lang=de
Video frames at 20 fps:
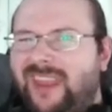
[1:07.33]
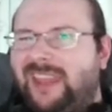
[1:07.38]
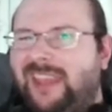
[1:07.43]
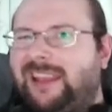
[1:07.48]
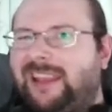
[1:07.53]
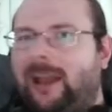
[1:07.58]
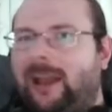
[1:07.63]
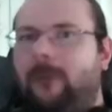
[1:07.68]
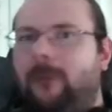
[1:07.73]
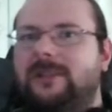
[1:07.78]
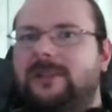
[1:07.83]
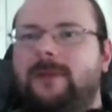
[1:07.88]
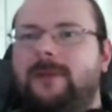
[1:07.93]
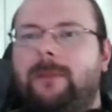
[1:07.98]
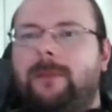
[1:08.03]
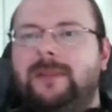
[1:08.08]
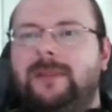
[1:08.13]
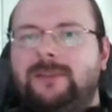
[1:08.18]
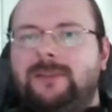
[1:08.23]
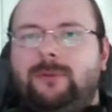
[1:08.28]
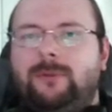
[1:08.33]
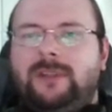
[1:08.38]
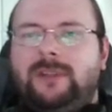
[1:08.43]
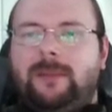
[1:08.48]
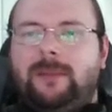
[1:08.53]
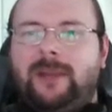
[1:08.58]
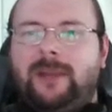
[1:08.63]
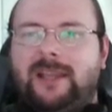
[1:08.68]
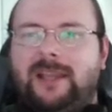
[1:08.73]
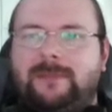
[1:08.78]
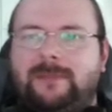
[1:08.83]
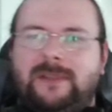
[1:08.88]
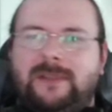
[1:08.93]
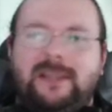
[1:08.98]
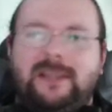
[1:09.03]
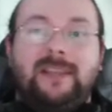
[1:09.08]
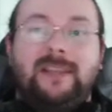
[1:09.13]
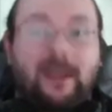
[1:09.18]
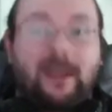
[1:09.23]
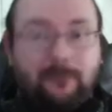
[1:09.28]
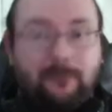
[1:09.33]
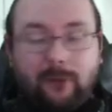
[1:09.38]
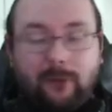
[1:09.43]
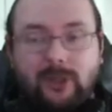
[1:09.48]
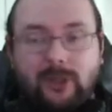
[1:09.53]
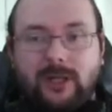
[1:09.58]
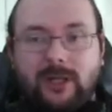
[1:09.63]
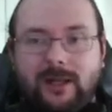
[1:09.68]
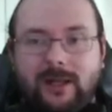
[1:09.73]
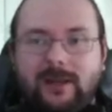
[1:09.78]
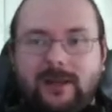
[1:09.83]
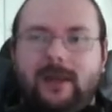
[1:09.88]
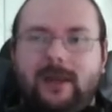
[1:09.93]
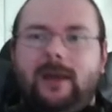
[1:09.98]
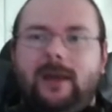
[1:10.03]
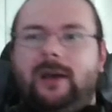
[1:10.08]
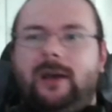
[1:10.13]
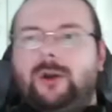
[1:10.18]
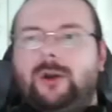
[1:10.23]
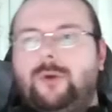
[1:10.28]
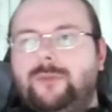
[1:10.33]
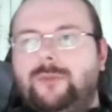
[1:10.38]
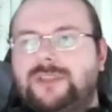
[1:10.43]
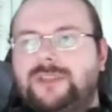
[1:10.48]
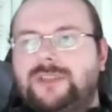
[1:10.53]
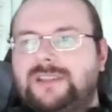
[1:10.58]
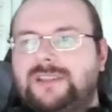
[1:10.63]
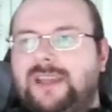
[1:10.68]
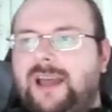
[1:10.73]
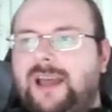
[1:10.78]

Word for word: ich glaube, das macht man so, indem man erstmal sein Deck vorstellt. Gucken wir uns das